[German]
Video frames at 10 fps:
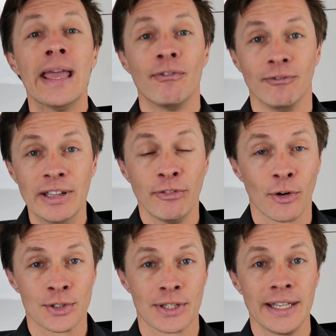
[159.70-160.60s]
Wie
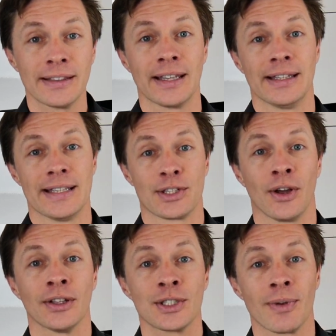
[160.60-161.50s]
funktioniert denn das?
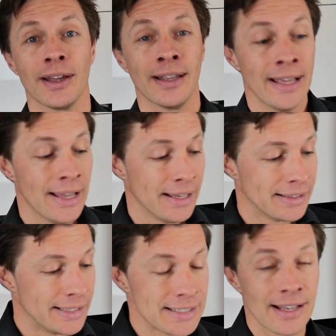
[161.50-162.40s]
Und zwar
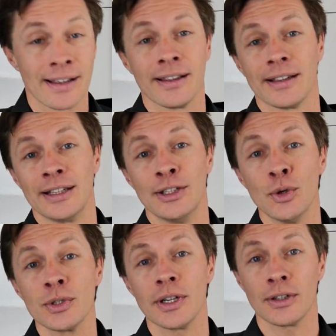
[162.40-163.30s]
dieser
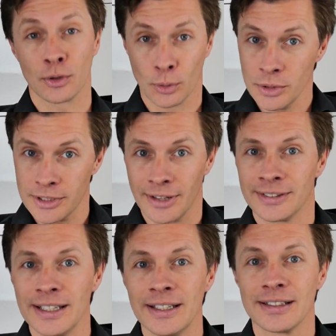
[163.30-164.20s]
User, Grüße an
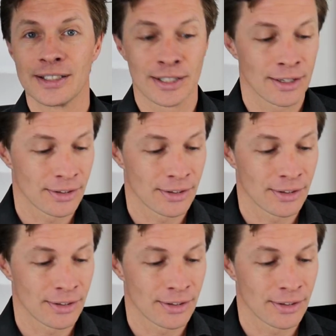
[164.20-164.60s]
dich ins